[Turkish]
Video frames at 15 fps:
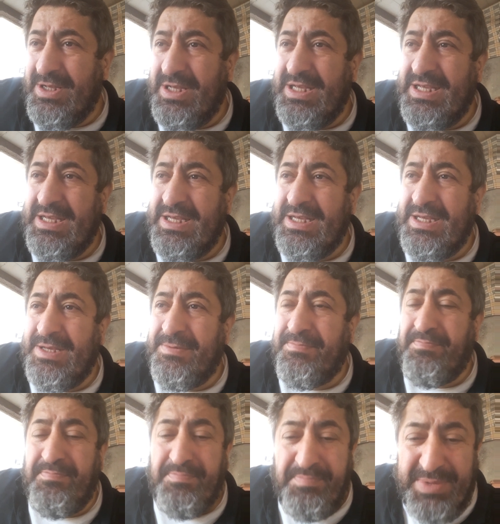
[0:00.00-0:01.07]
e,
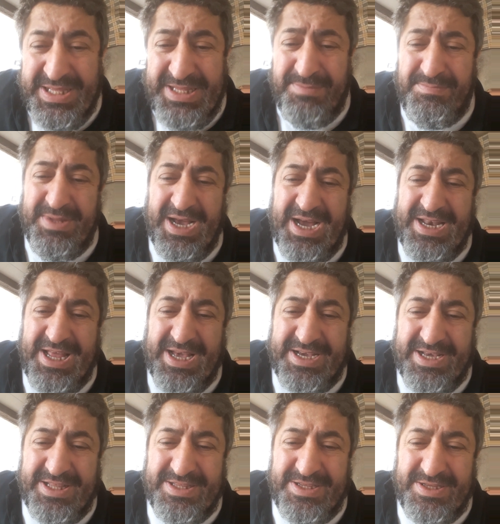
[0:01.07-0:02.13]
benimle
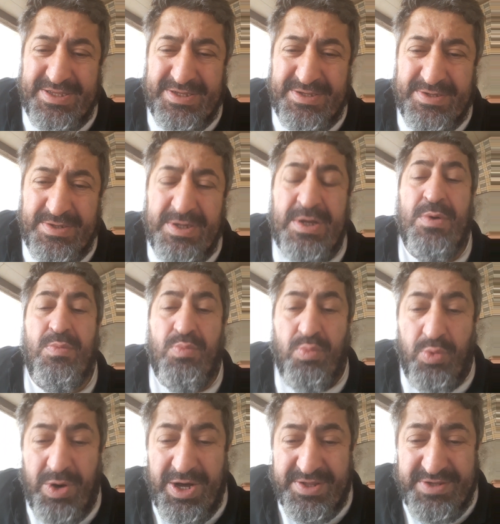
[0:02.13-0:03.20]
alakalı
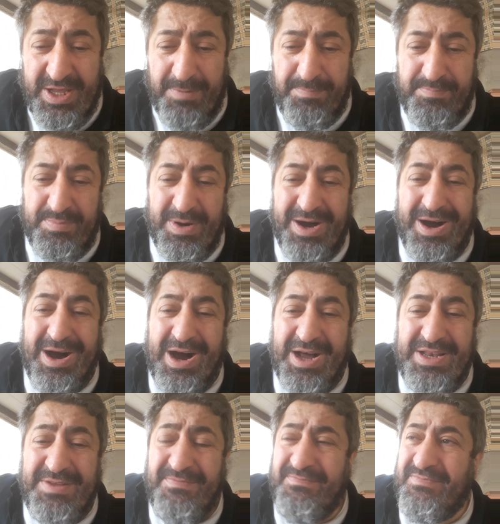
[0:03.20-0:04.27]
muhatap
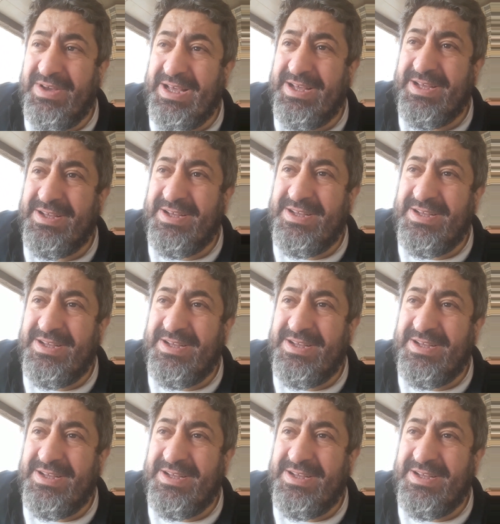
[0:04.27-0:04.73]
alim ve